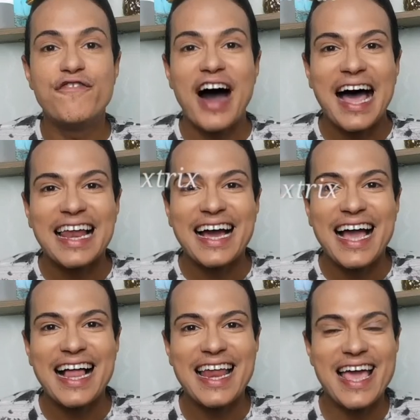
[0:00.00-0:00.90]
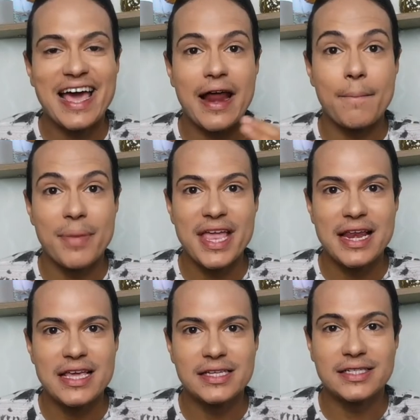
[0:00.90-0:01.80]
Fala galera,
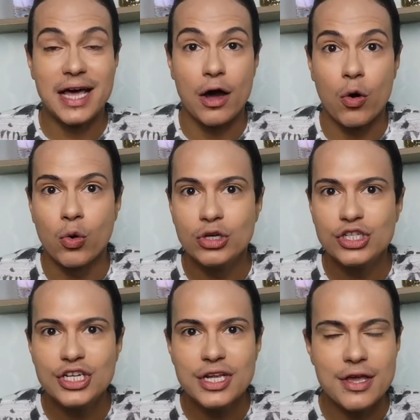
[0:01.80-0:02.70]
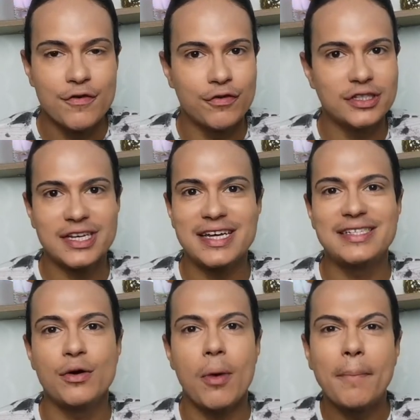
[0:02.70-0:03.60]
beleza? Hoje eu vou
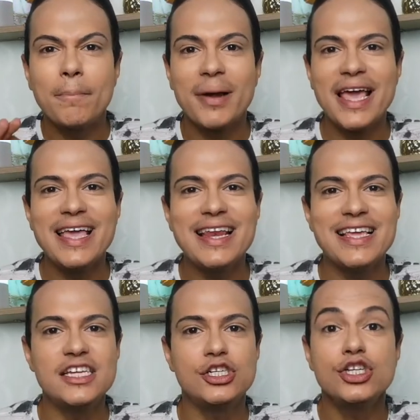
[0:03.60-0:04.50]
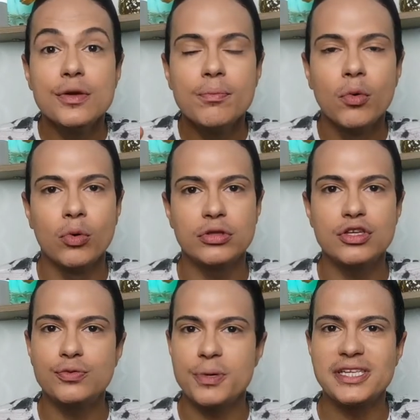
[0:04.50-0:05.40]
trazer uma playlist muito
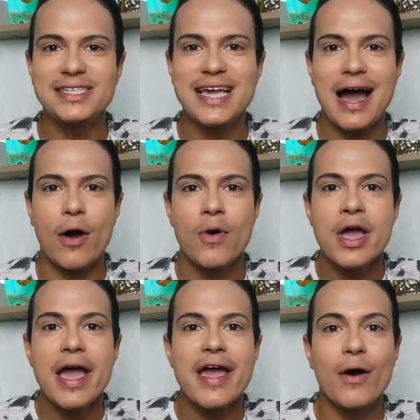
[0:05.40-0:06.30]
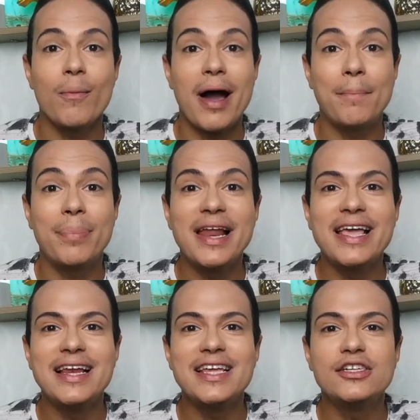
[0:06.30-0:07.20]
especial. É uma
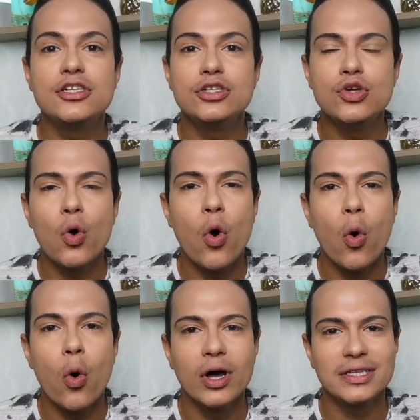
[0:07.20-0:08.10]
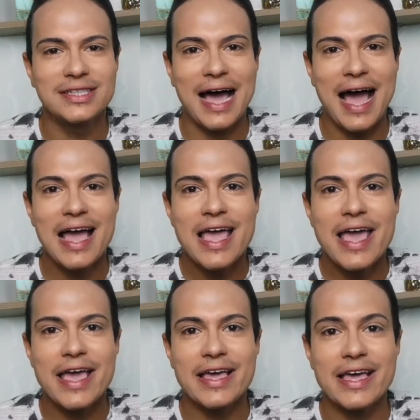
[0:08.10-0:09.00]
playlist de horror, tá?
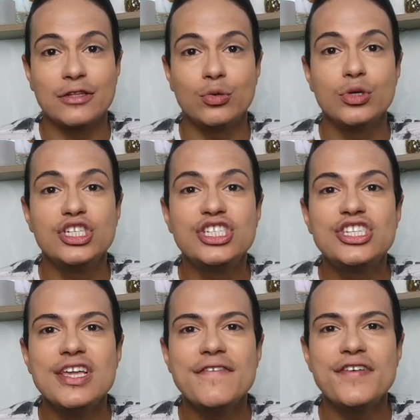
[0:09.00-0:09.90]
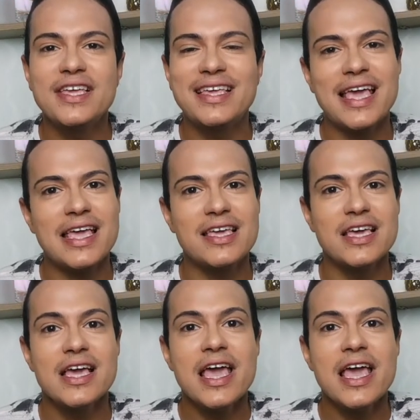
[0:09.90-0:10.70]
É do Steve King.